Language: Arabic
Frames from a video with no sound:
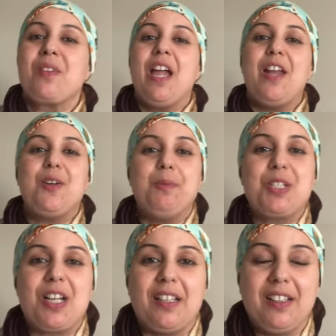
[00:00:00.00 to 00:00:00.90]
اليوم ان
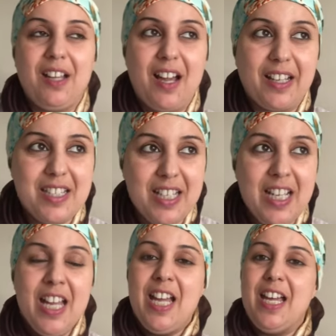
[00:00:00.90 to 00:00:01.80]
شاء الله اختي
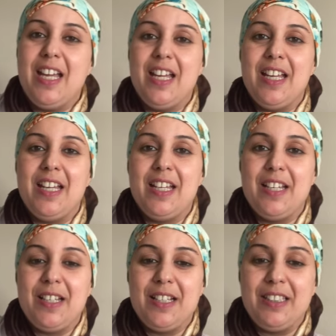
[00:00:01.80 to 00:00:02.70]

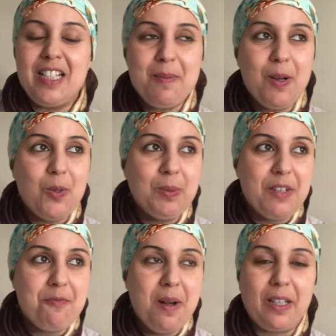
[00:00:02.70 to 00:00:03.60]
آه، درت معكم
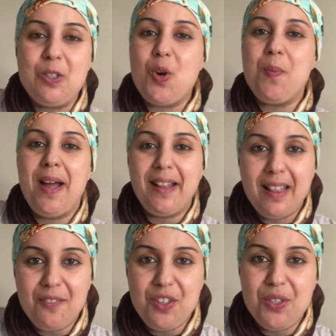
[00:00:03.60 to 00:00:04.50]
كيف ما قلت لكم هاد
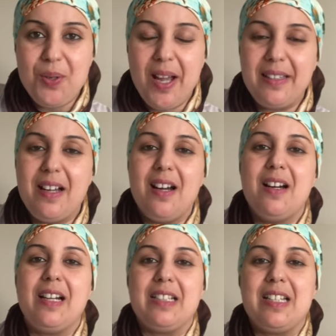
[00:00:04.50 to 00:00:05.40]
الفيديو هذا
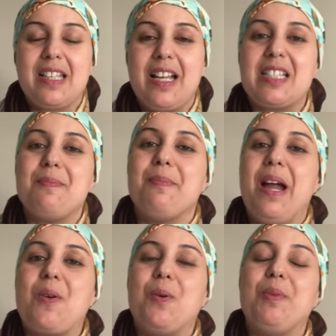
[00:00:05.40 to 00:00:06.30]
غادي نتقاسم
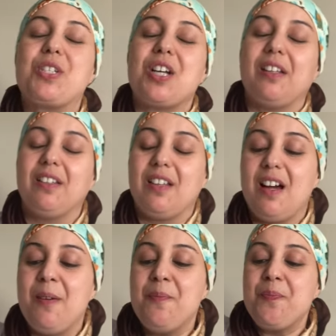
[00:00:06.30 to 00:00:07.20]
معكم ان شاء
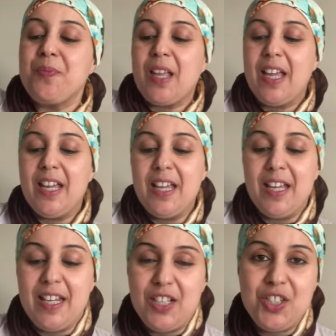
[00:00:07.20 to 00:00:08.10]
الله
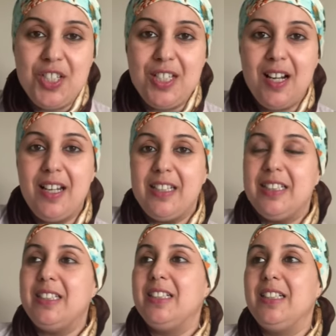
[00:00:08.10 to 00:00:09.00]
آه، العشيه
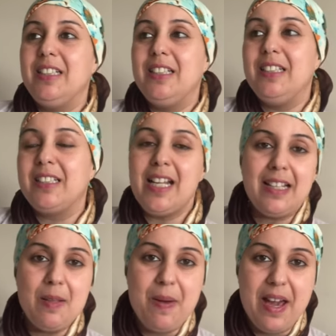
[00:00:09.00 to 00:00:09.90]
اللي
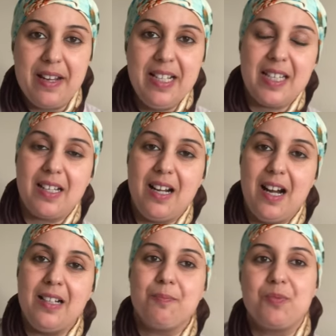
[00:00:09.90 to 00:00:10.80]
كانت البارح
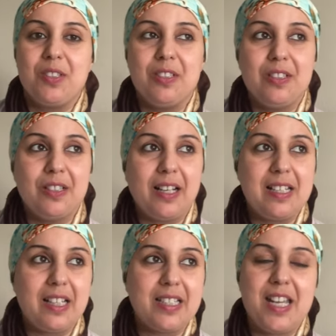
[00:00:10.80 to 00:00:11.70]
صراحه آه،
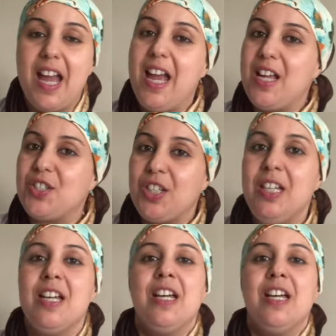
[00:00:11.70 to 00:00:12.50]
قلت لختي اجي